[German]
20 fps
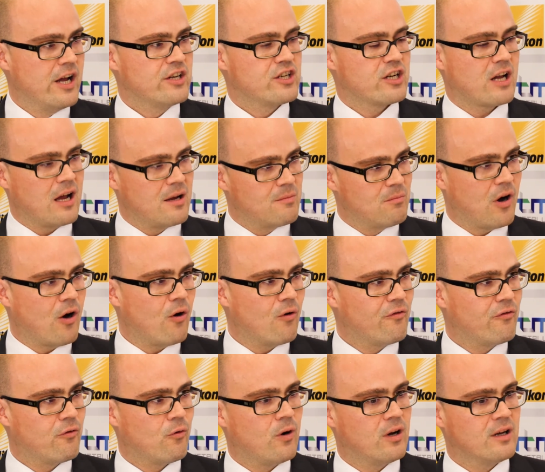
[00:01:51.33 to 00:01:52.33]
schreiben auch
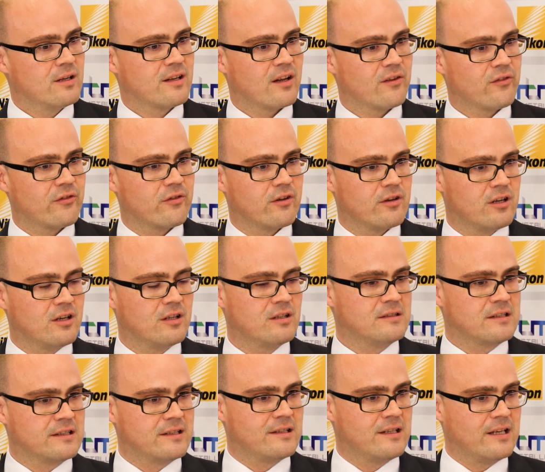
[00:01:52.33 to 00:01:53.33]
vor, dass äh,
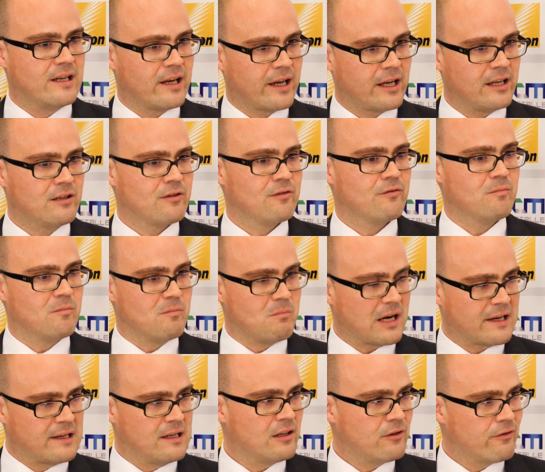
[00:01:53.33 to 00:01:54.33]
die Geräte
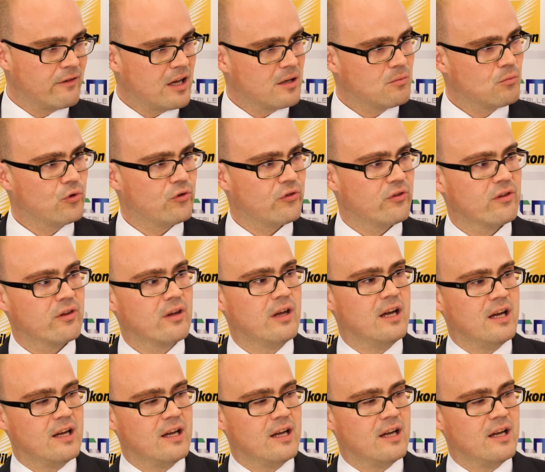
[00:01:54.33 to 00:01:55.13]
markiert werden müssen,